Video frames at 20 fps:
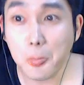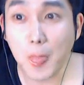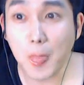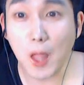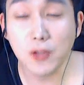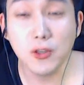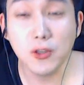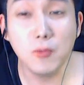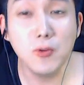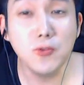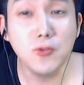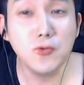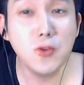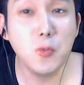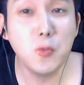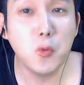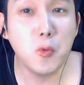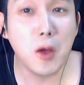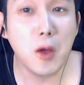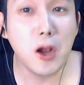
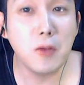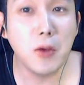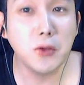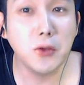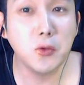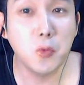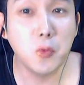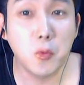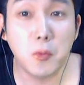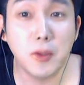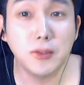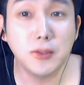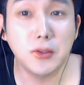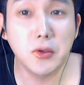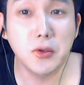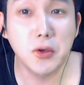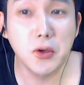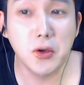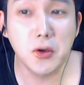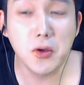저번주에 모바일 방송 못
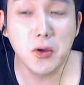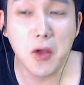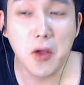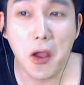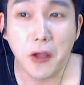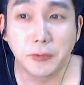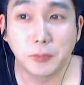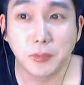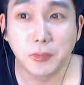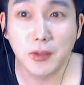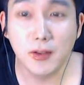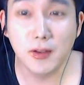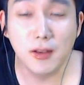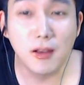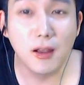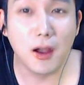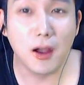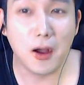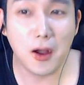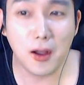봤어요? 예,
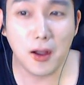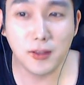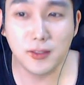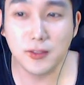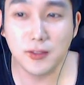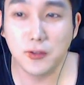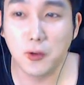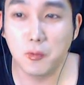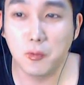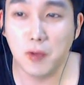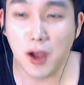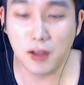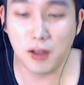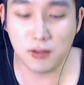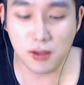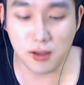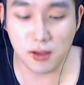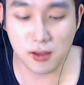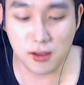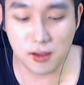아, 진짜
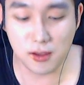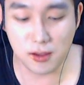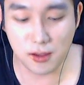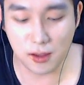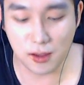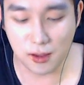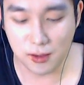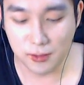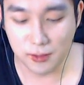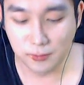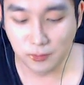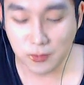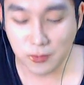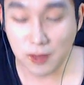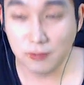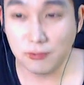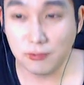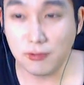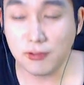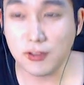너무하네.
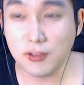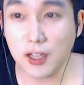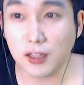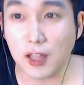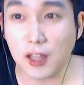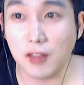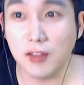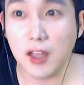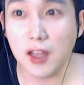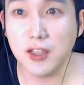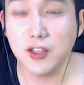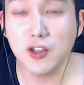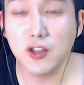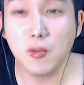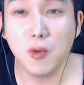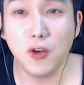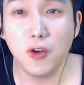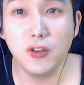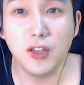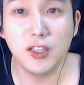술 그냥 단단히
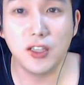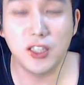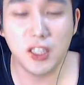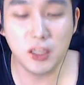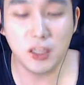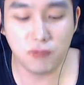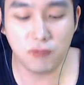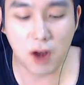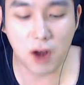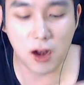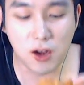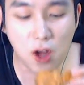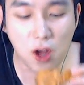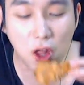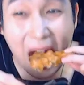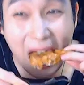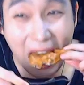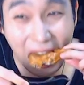처먹었네, 씨부랄년.